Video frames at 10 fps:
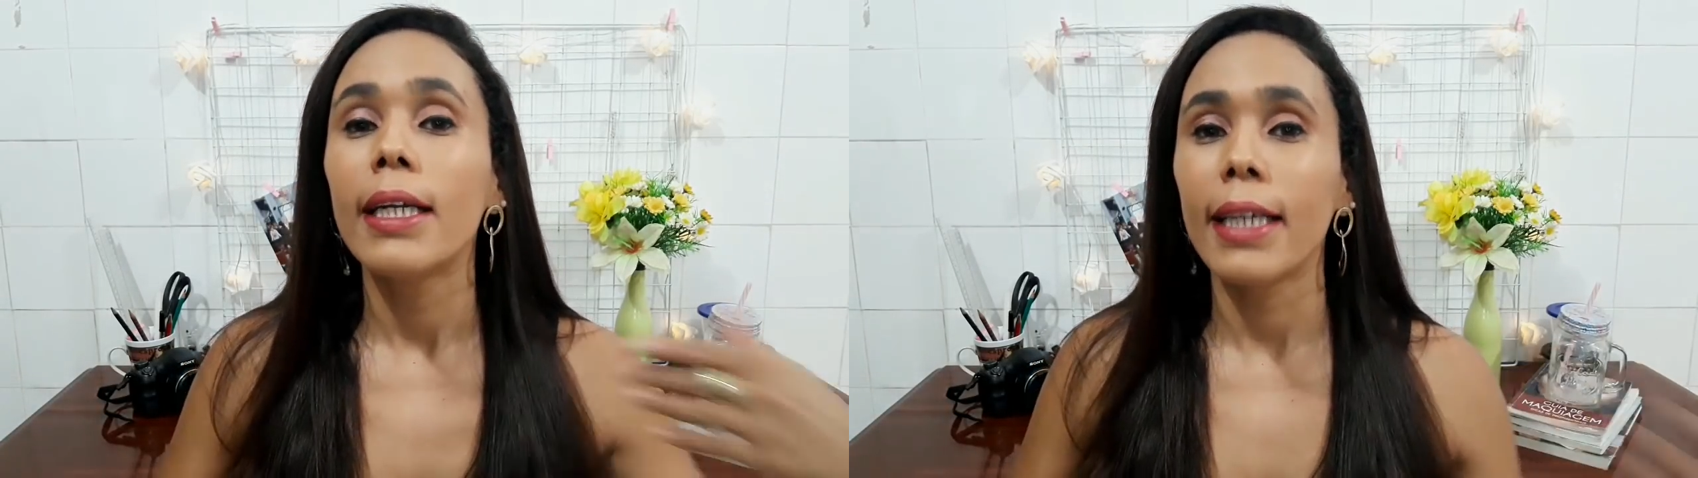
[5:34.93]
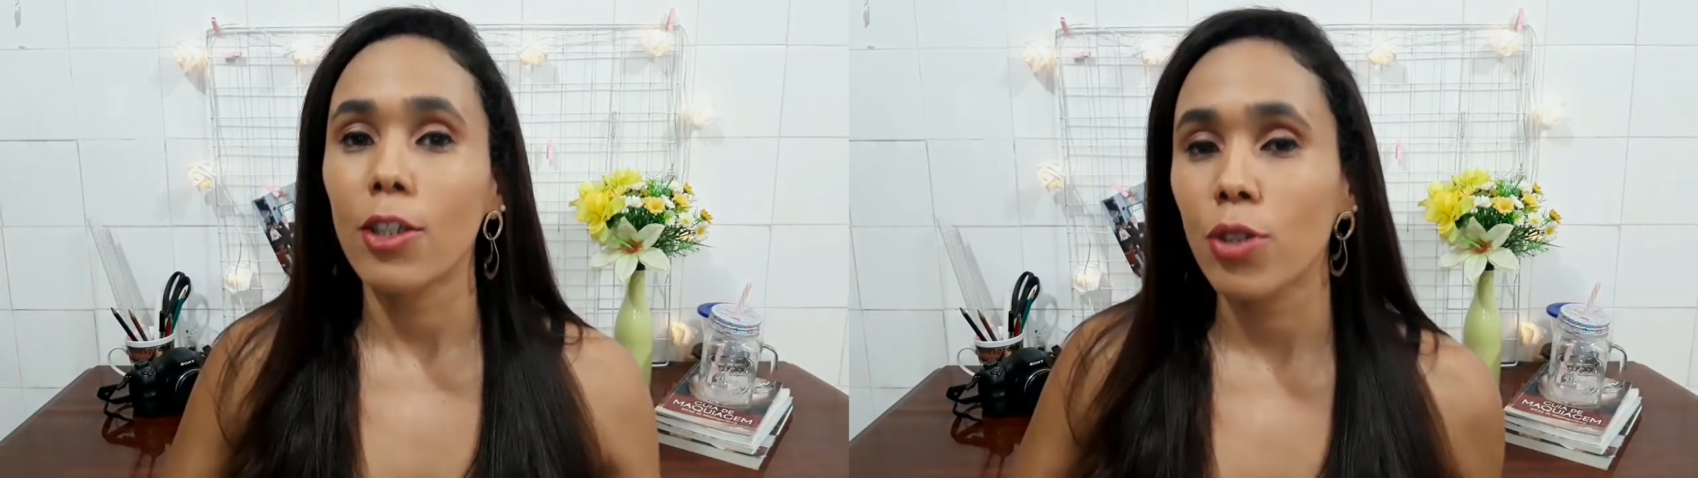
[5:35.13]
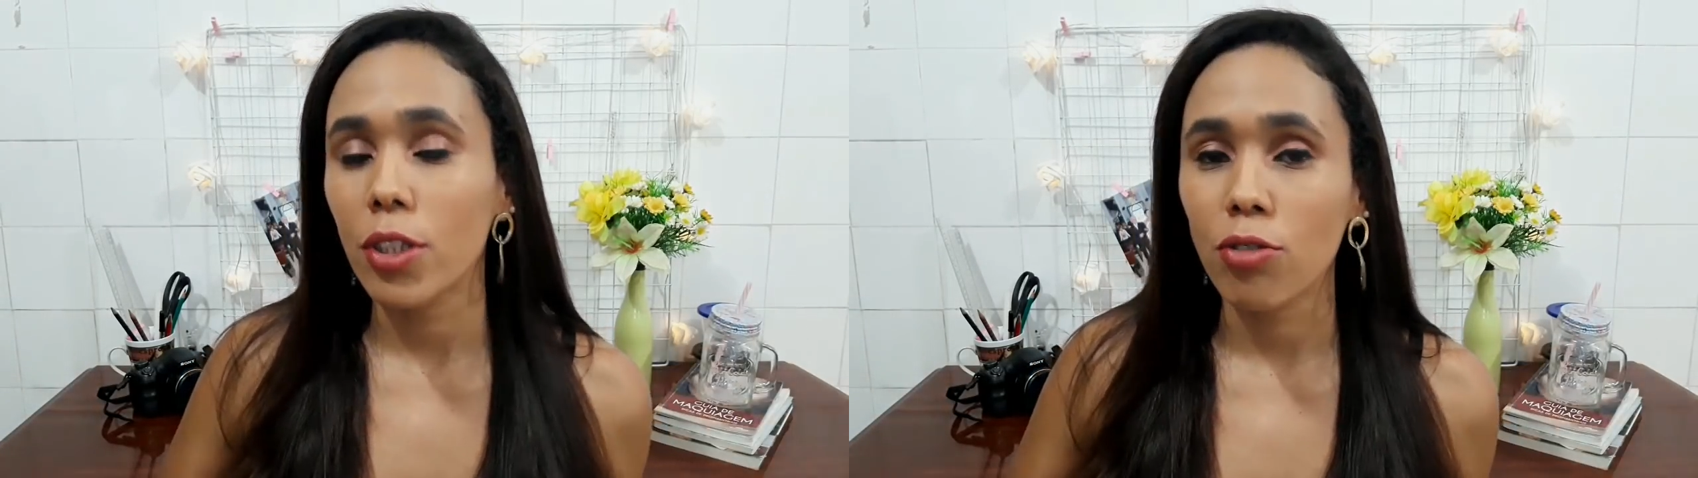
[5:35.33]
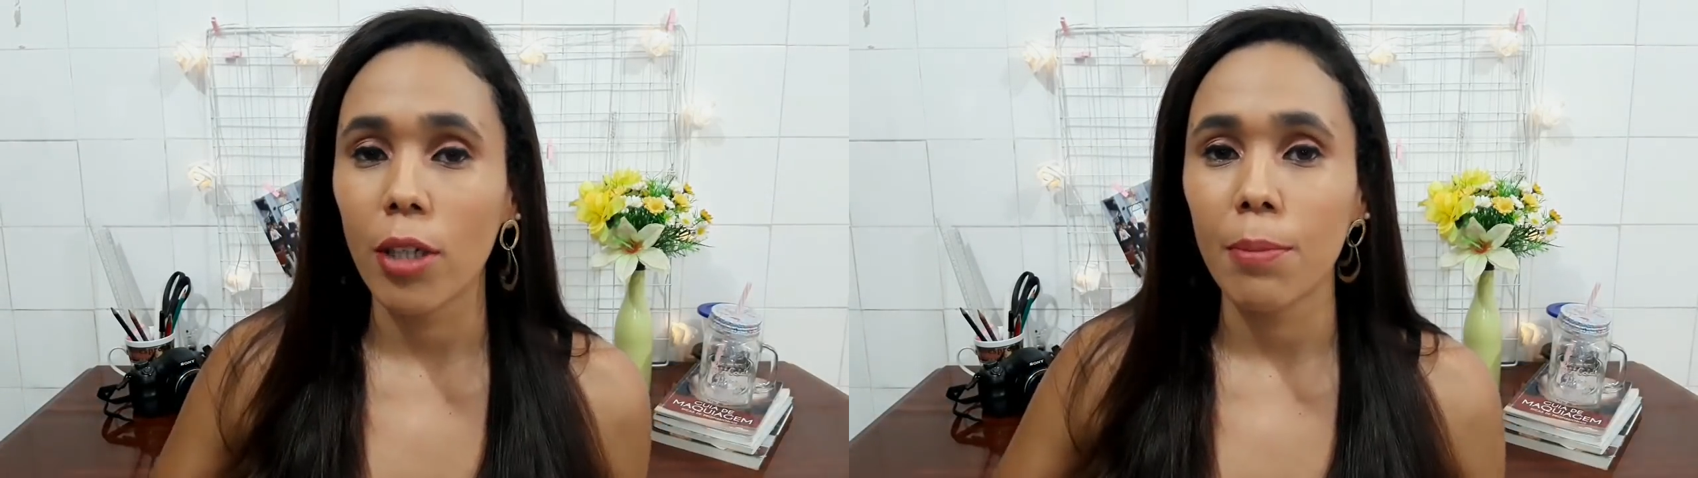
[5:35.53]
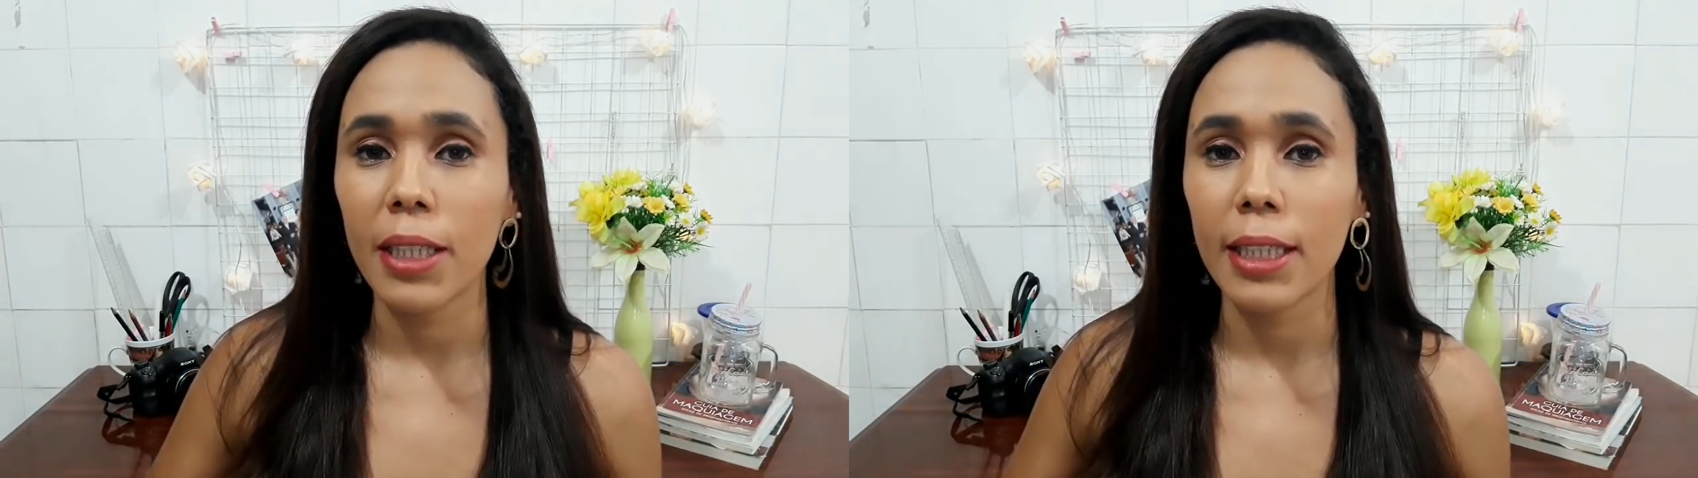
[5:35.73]
e ajuda sua
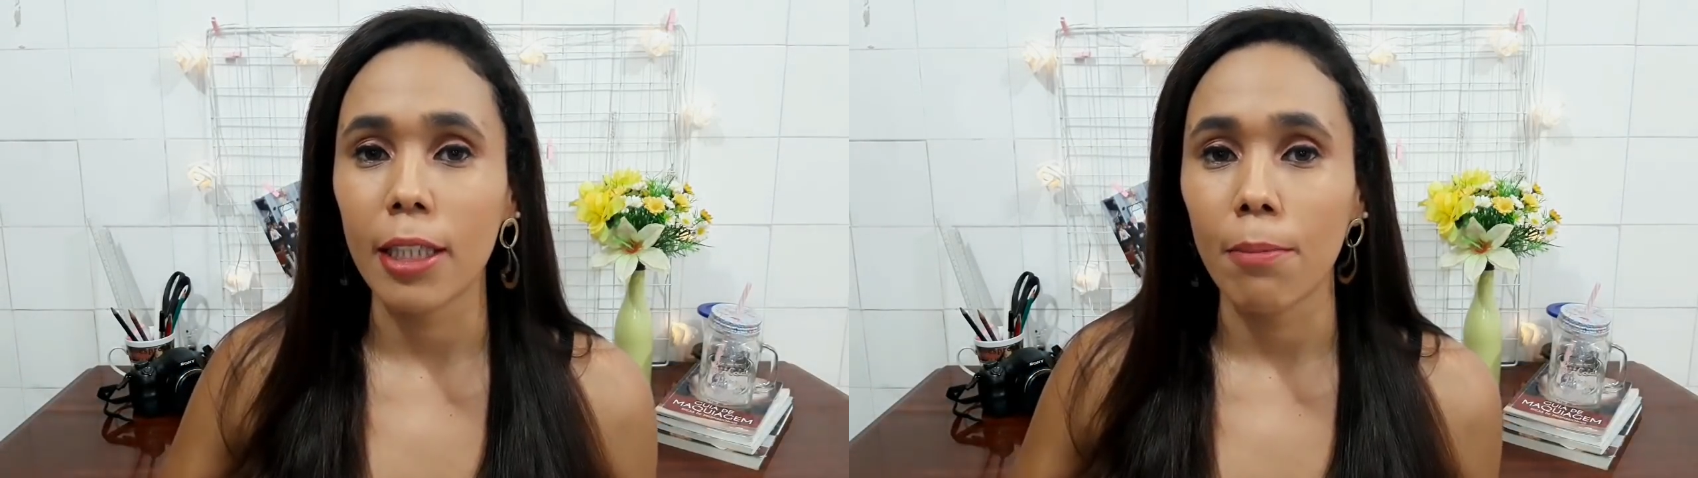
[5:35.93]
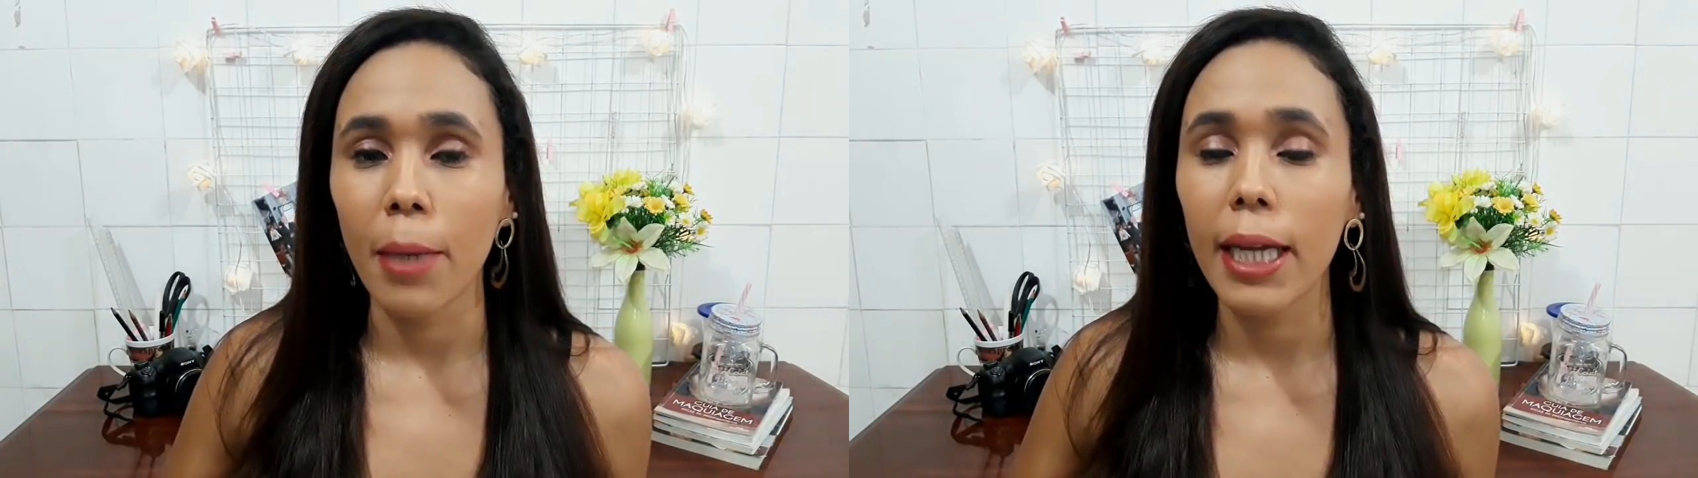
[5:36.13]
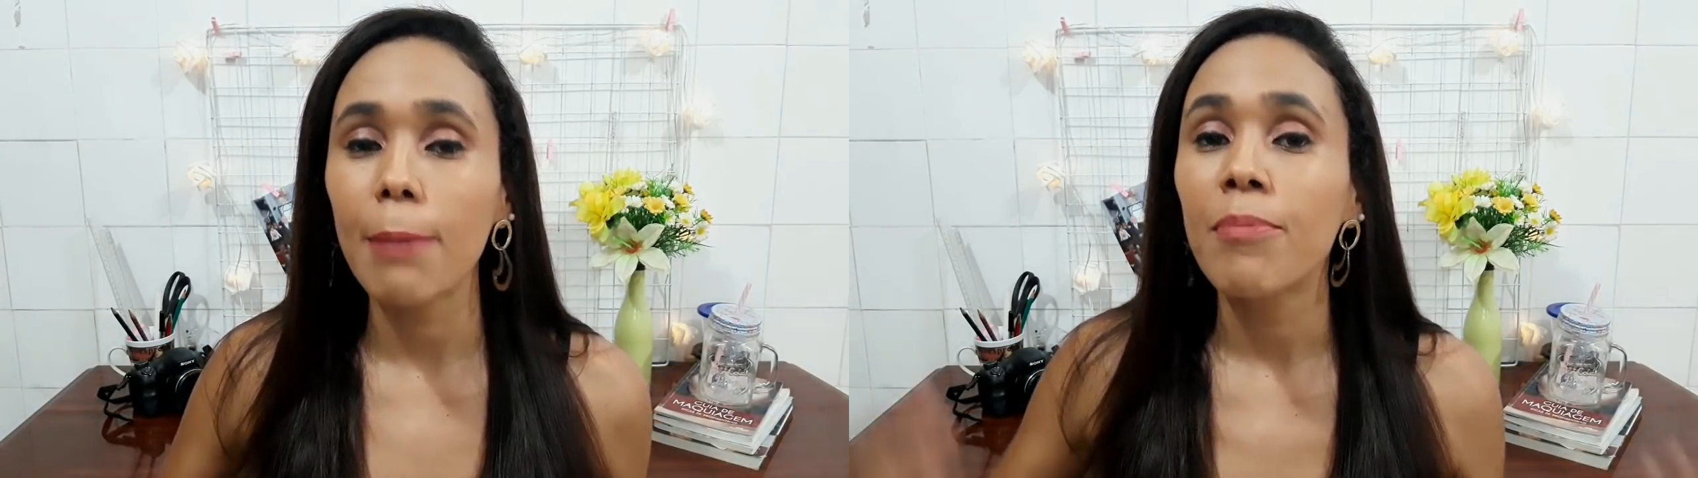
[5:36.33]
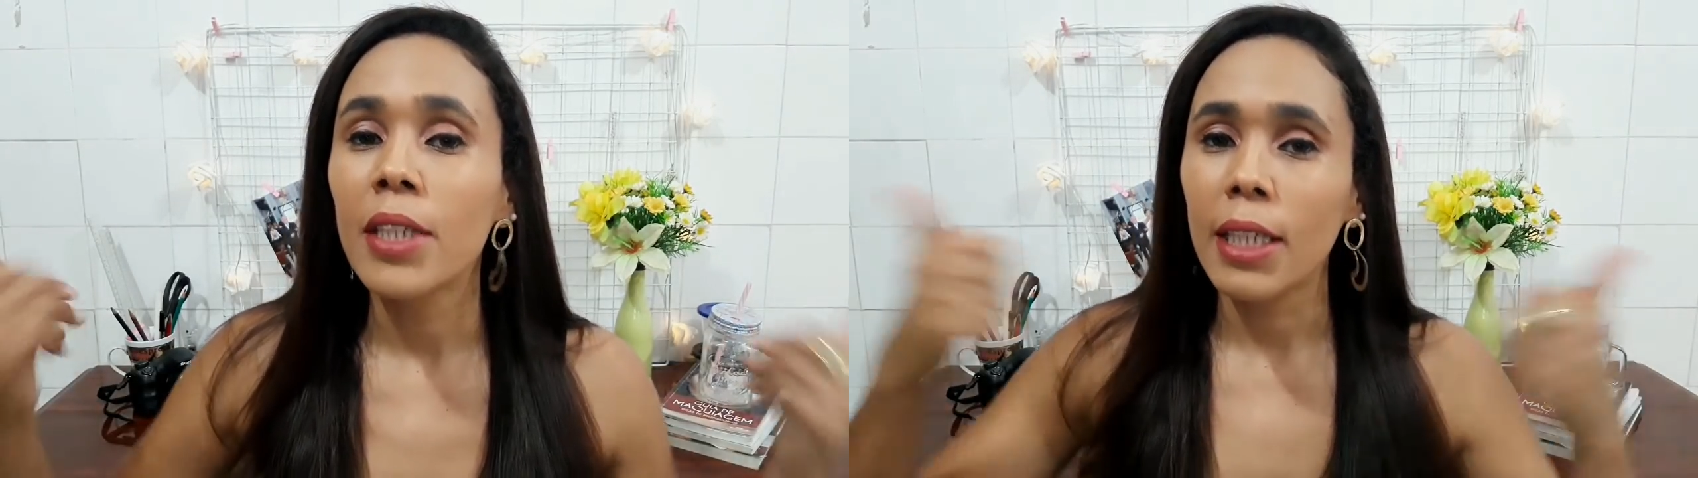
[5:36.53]
amiga também.